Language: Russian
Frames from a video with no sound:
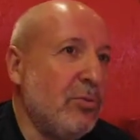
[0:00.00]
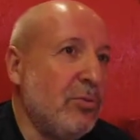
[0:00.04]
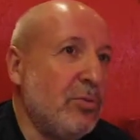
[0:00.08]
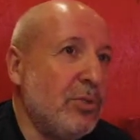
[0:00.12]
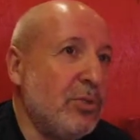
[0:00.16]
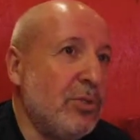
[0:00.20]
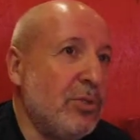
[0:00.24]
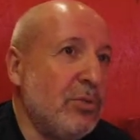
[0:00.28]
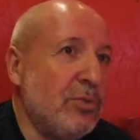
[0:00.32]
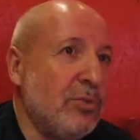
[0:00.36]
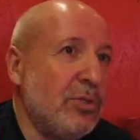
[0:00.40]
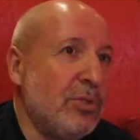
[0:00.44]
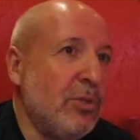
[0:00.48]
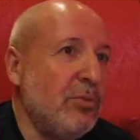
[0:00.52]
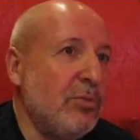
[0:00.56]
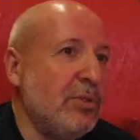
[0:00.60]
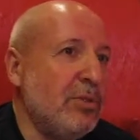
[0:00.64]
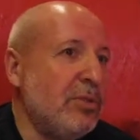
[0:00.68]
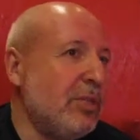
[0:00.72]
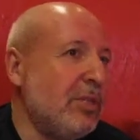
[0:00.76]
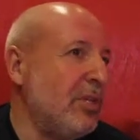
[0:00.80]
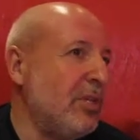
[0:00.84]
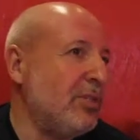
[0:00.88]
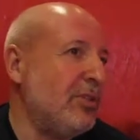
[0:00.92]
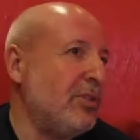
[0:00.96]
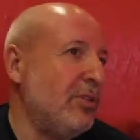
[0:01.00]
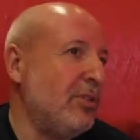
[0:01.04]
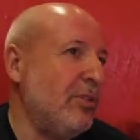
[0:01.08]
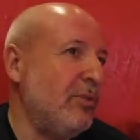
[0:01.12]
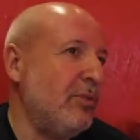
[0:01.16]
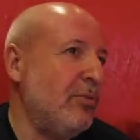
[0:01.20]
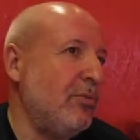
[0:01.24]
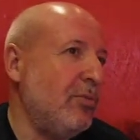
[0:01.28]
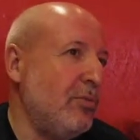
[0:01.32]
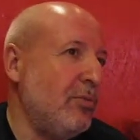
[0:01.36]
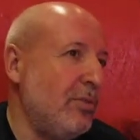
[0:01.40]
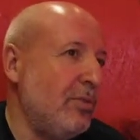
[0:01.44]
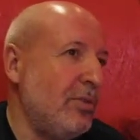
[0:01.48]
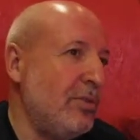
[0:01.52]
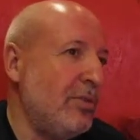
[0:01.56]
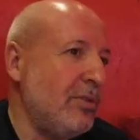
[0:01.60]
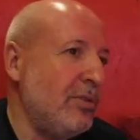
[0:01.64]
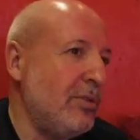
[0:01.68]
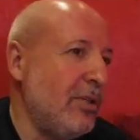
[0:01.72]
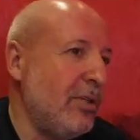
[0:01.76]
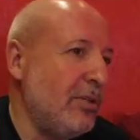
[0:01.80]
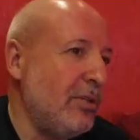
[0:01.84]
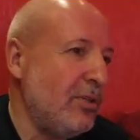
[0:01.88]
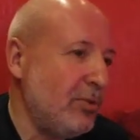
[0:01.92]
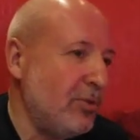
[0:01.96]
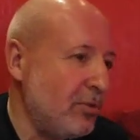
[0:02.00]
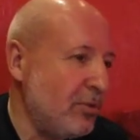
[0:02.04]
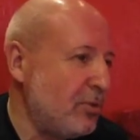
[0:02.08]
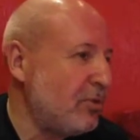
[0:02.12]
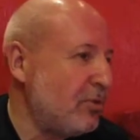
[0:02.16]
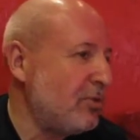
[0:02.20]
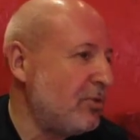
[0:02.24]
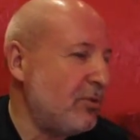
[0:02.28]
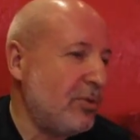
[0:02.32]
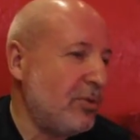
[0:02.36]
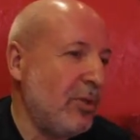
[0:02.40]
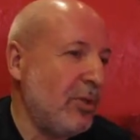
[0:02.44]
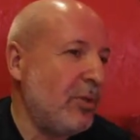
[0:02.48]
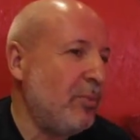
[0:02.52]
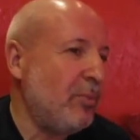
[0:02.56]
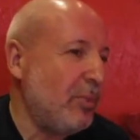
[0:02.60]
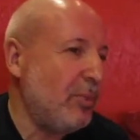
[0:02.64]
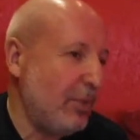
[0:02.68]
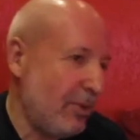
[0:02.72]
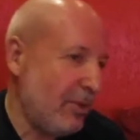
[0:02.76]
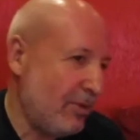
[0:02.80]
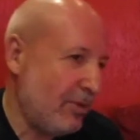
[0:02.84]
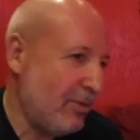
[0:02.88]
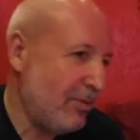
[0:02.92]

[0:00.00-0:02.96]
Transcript: причем самый страшный его вид – одиночество в толпе.